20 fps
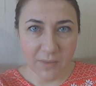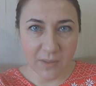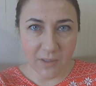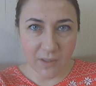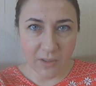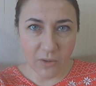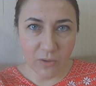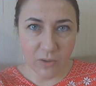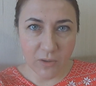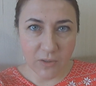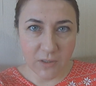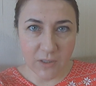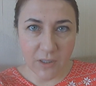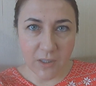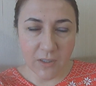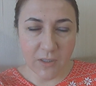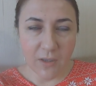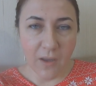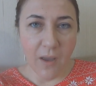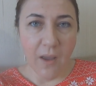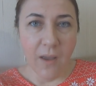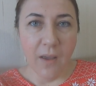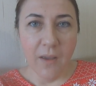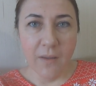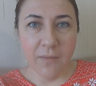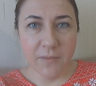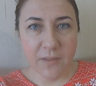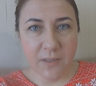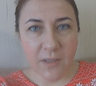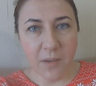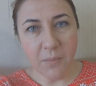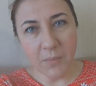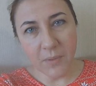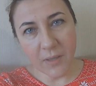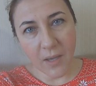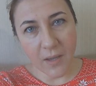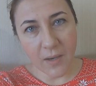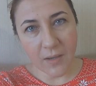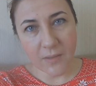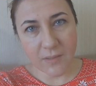в выходной день. И всем
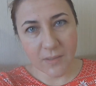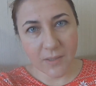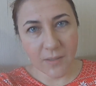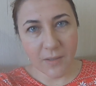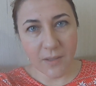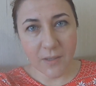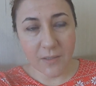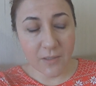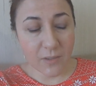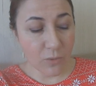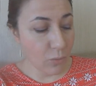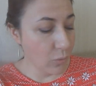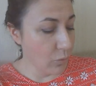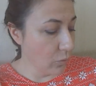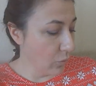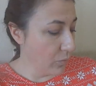я раздала ЦУ.